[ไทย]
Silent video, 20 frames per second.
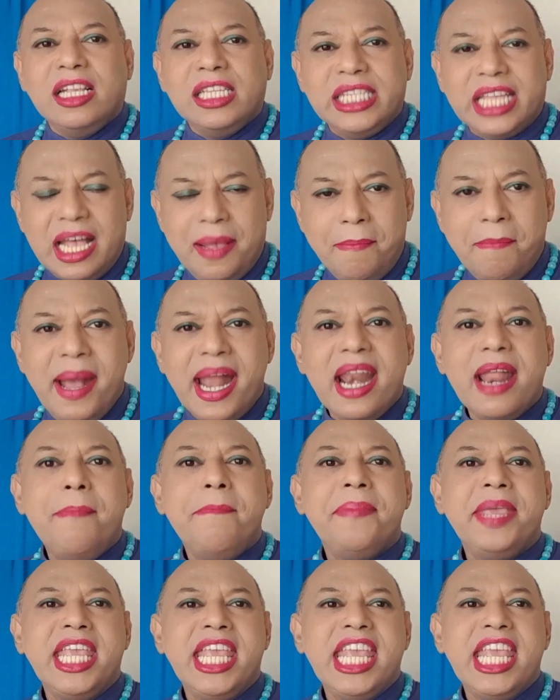เสริมบาร
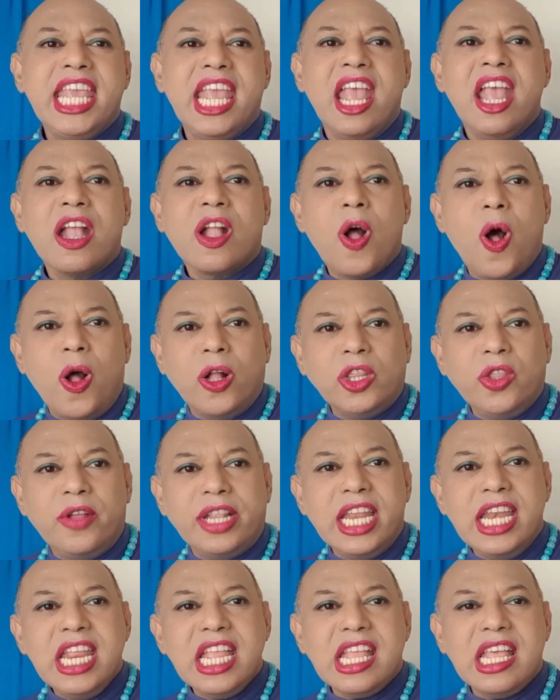มีของตัว
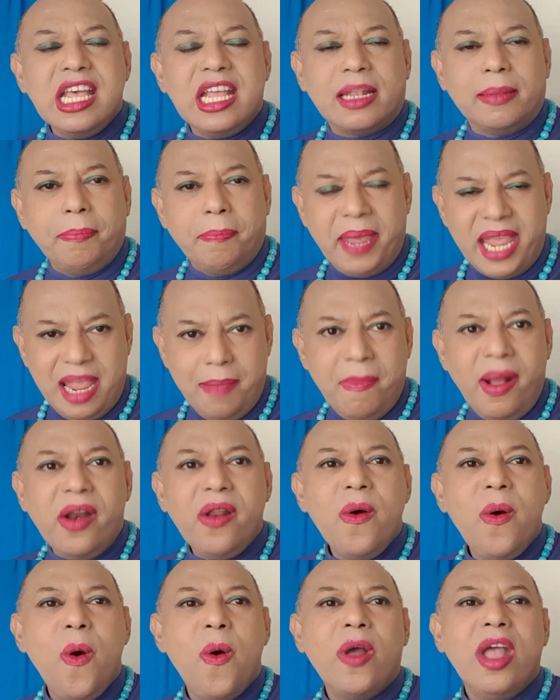ท่านที่เกิดปีมะ
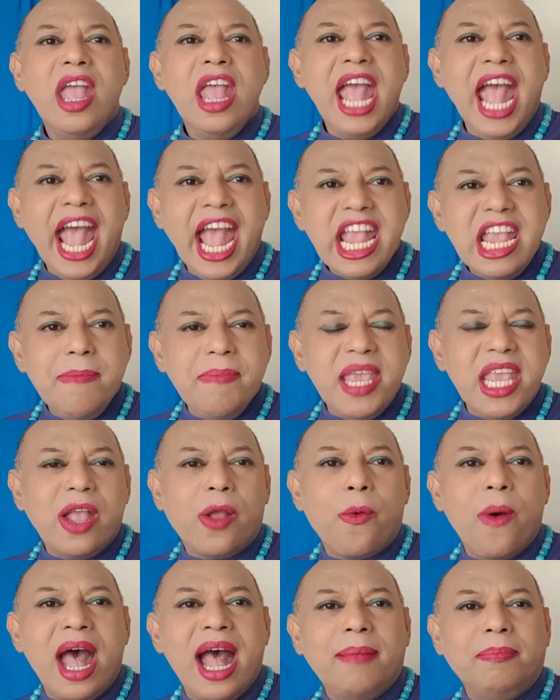โรงให้มี
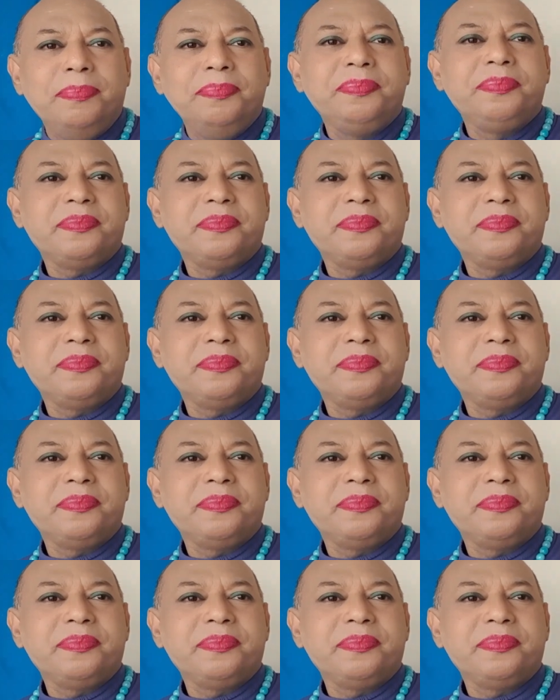ความ